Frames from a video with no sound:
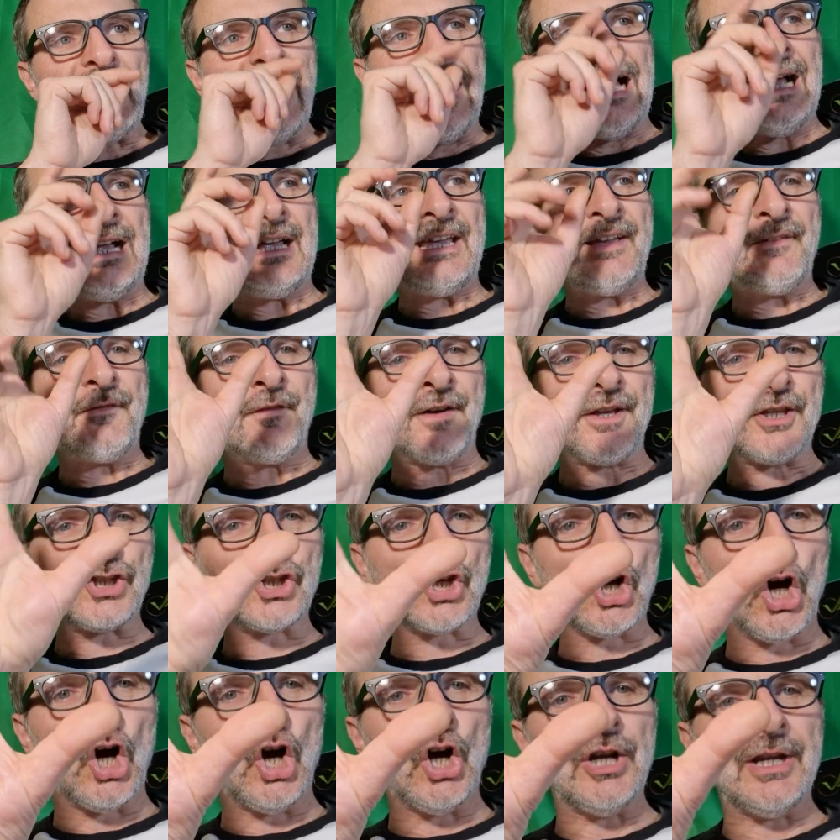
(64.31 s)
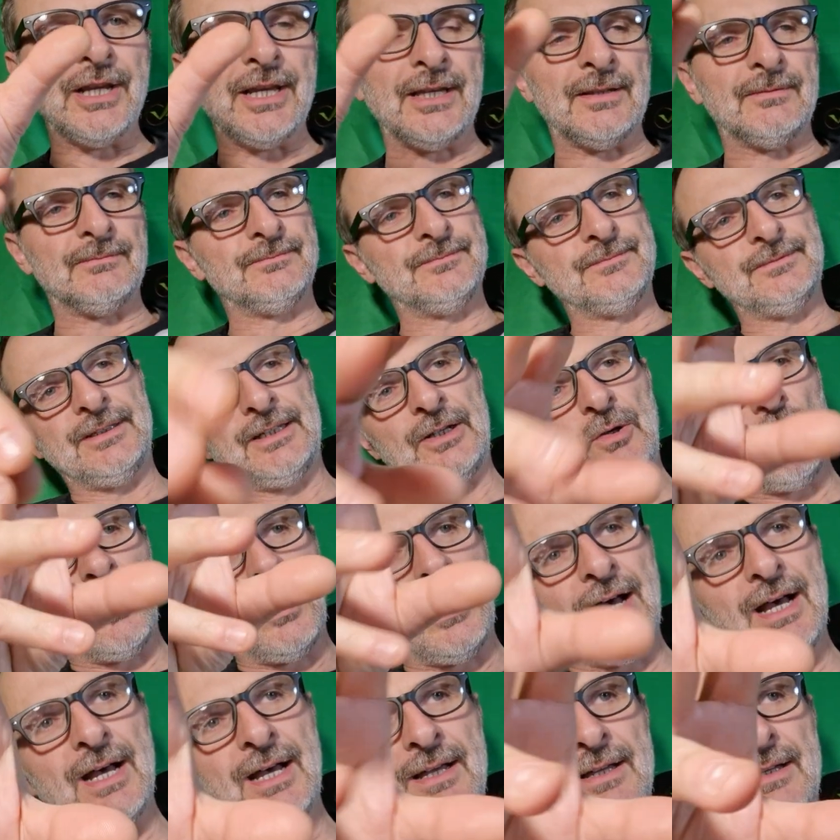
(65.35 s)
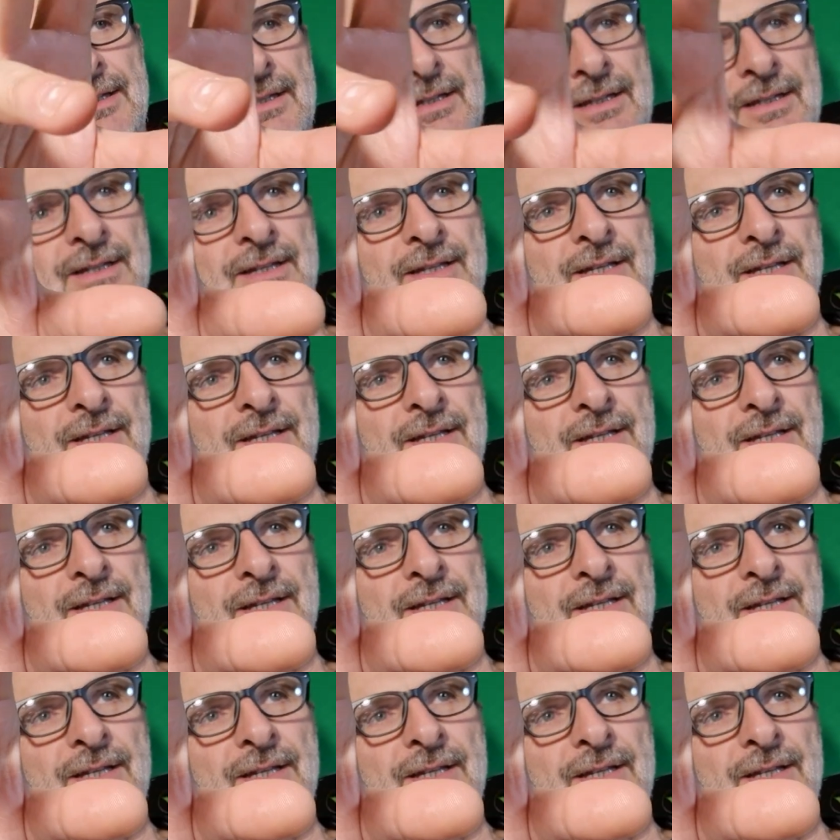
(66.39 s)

anche Fagioli e qua